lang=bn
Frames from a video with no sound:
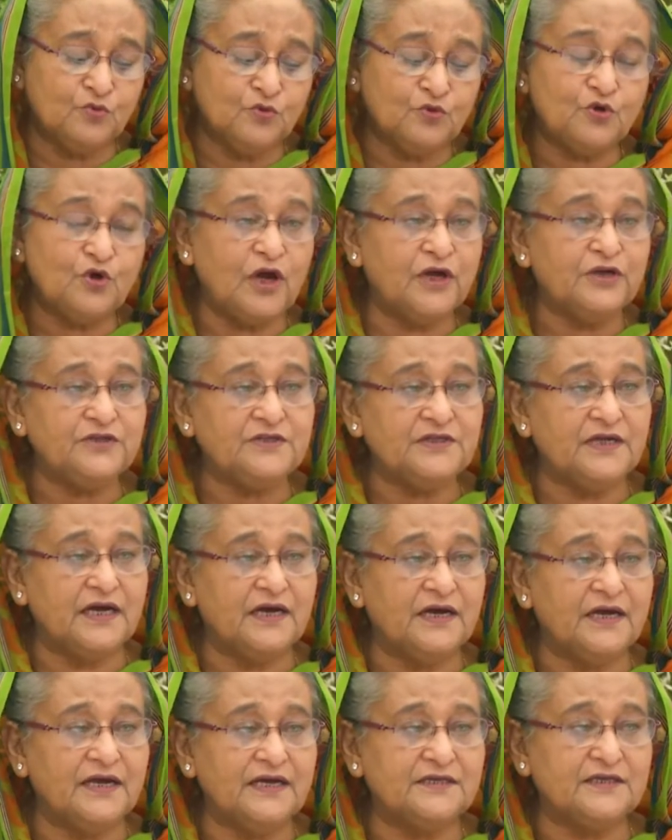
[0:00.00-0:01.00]
উন্নয়নটা
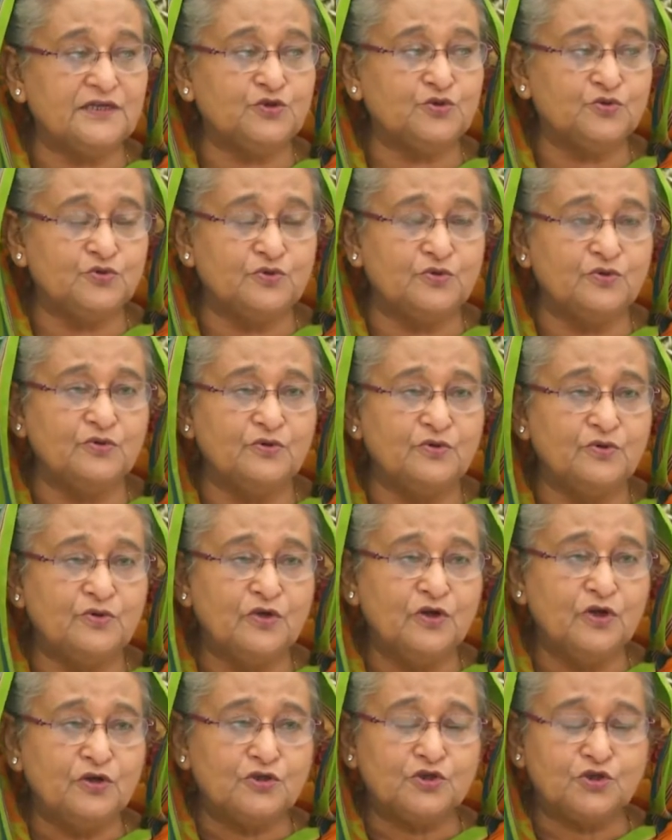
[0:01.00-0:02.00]
এটা শুধু
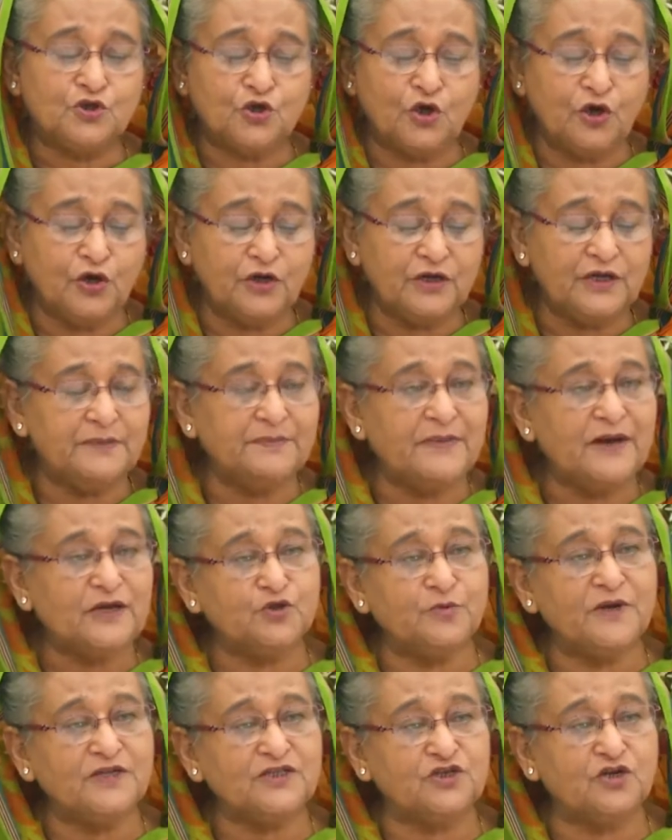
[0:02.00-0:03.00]
শহরে
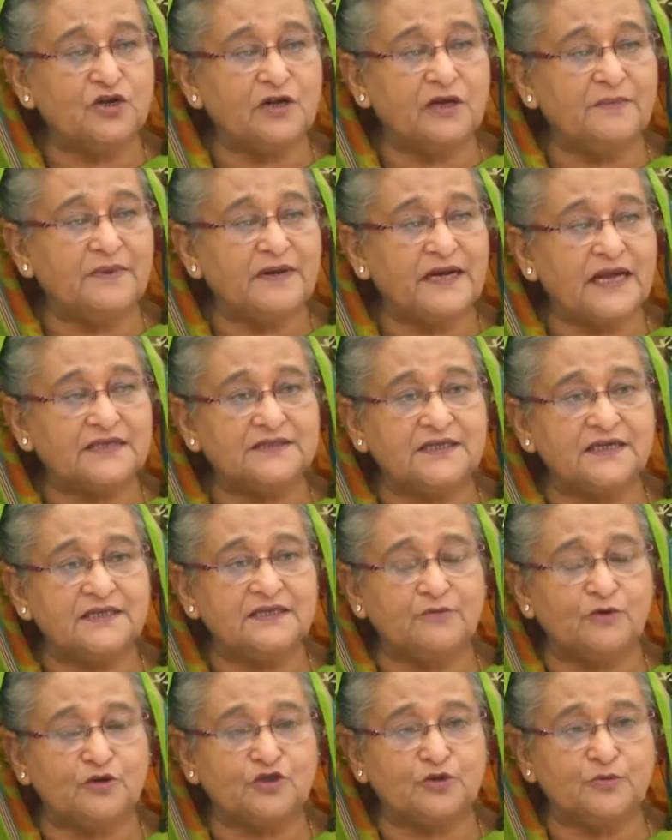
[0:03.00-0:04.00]
বসবাস করা বা
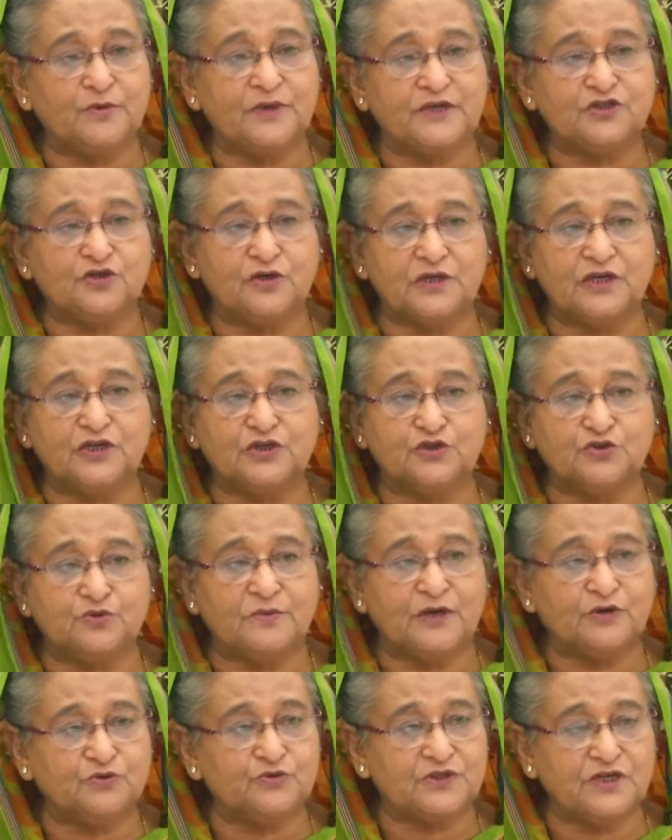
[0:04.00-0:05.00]
রাজধানীতে বসবাস করা কিছু
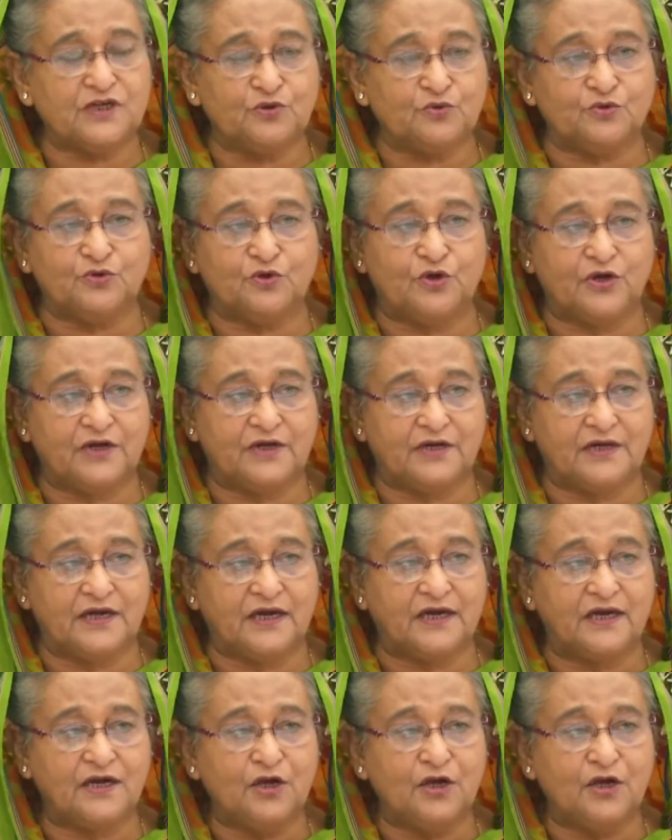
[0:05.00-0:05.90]
মানুষেরই উন্নয়ন না